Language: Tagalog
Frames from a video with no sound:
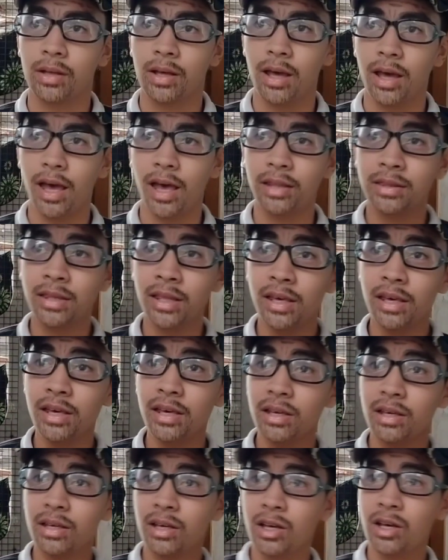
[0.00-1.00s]
Eh di,
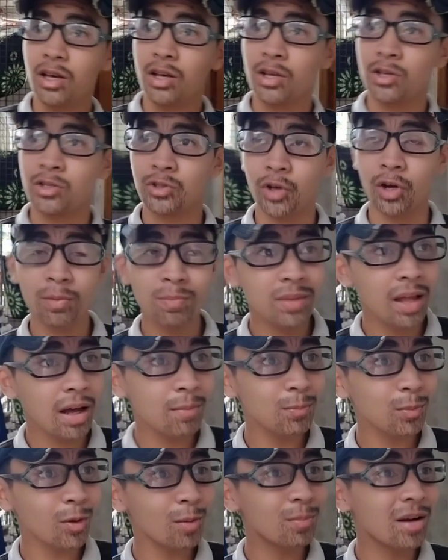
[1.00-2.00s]
solve na
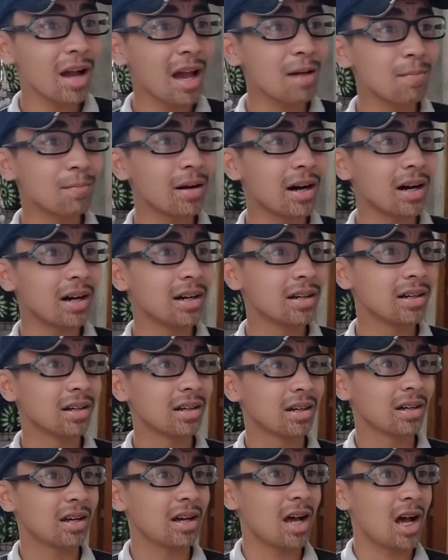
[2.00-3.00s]
ang problema.
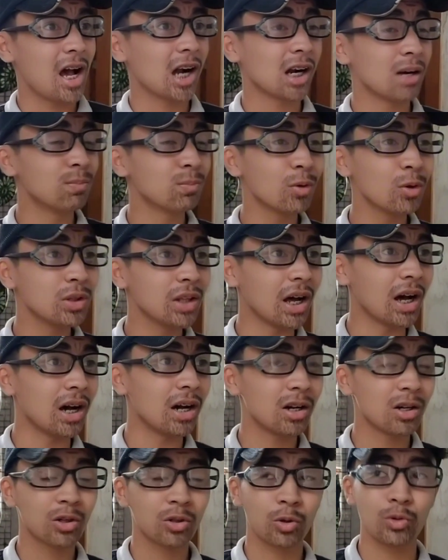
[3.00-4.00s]
Alam ko na
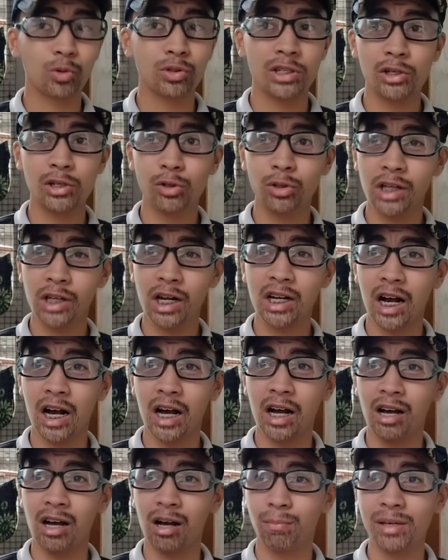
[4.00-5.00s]
kung sino
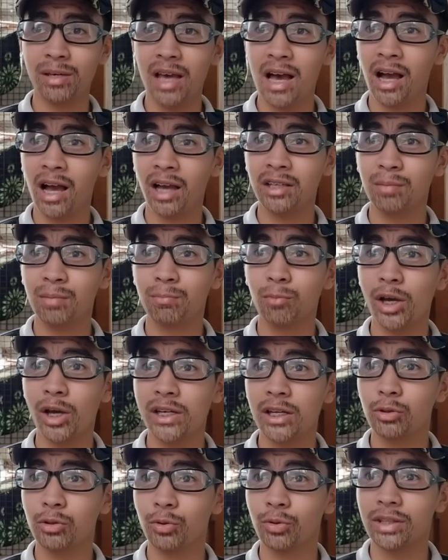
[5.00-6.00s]
talaga ang may-ari ng buhay
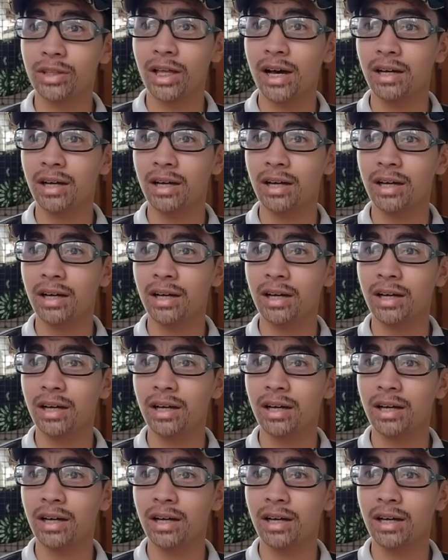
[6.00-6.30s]
ng tuta.